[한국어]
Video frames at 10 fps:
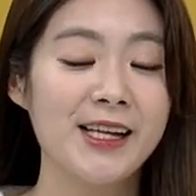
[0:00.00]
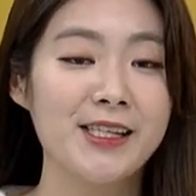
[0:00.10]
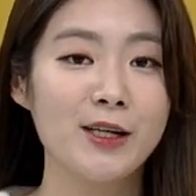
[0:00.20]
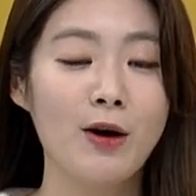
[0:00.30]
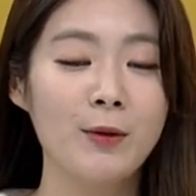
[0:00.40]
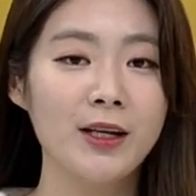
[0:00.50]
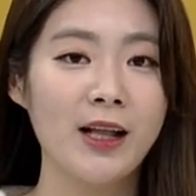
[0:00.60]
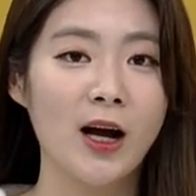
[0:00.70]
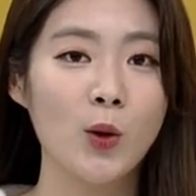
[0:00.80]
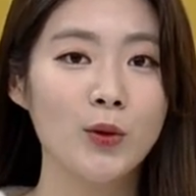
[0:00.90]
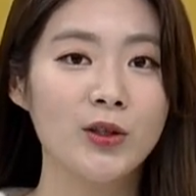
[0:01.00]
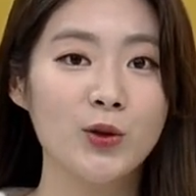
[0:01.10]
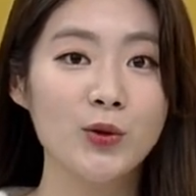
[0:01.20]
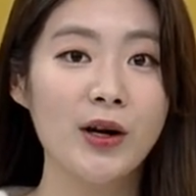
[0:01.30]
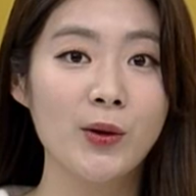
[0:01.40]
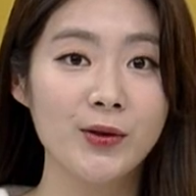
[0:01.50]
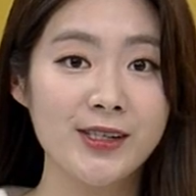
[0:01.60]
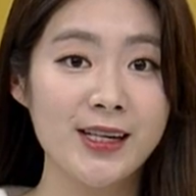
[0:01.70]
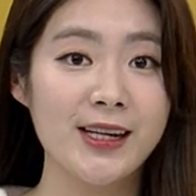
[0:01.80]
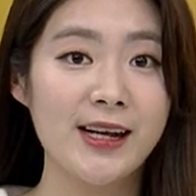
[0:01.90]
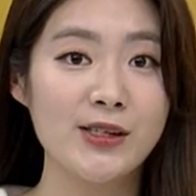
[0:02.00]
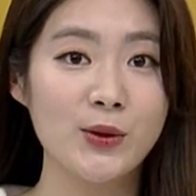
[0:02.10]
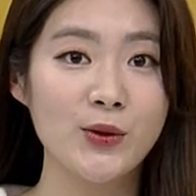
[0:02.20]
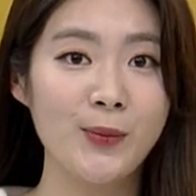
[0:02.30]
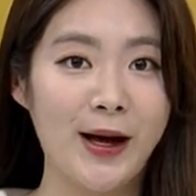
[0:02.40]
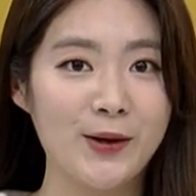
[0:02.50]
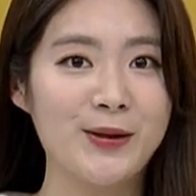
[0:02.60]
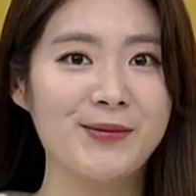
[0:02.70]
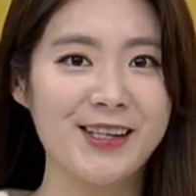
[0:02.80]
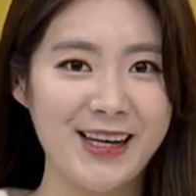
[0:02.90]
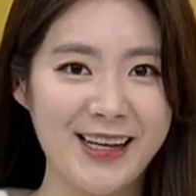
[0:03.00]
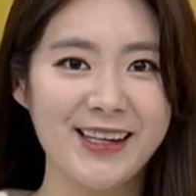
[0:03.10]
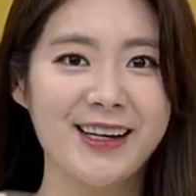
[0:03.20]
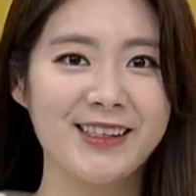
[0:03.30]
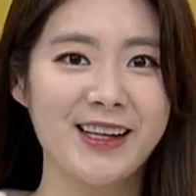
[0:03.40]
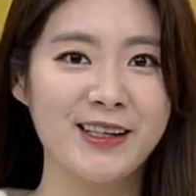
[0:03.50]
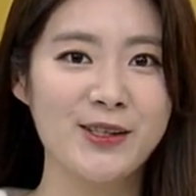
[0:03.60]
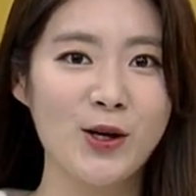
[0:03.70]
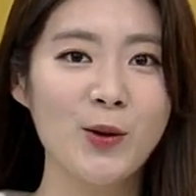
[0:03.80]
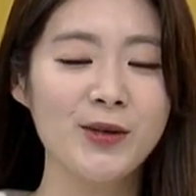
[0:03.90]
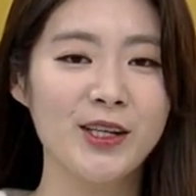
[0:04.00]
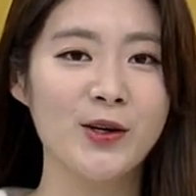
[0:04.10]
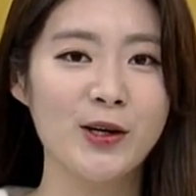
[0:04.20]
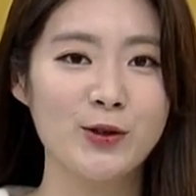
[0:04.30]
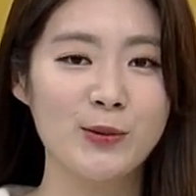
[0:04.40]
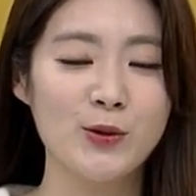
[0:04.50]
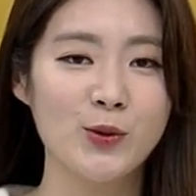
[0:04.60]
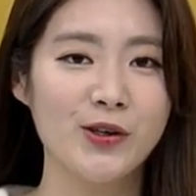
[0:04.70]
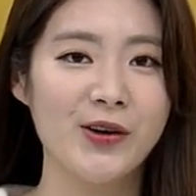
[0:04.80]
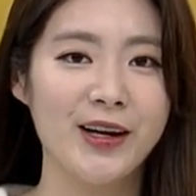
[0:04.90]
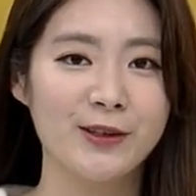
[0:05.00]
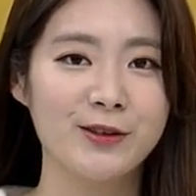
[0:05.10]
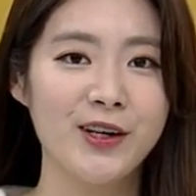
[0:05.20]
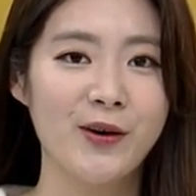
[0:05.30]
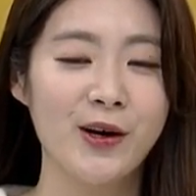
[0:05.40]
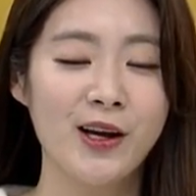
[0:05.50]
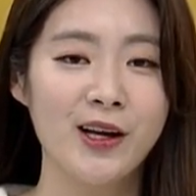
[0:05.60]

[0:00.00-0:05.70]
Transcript: 지금 화면에 나가고 있는 QR코드 스캔하셔도 바로 입장 가능하시다는 점 기억해 주시면 좋을 것 같고요.